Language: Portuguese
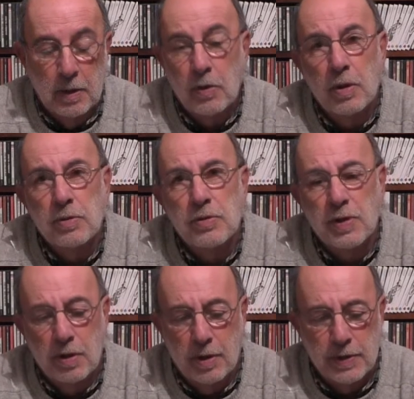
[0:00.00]
Acordo
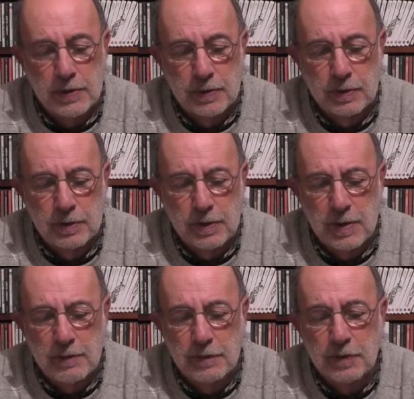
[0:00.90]
sem horizonte e
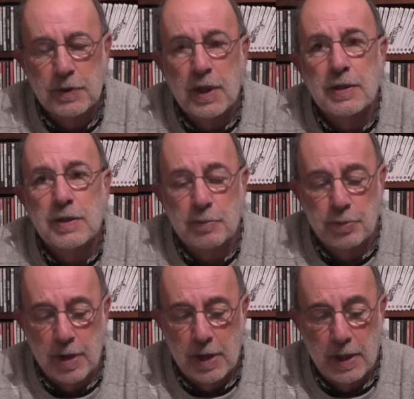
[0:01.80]
sem vontade de
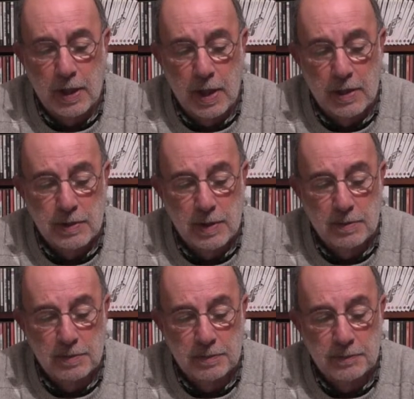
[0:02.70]
apurar a inércia.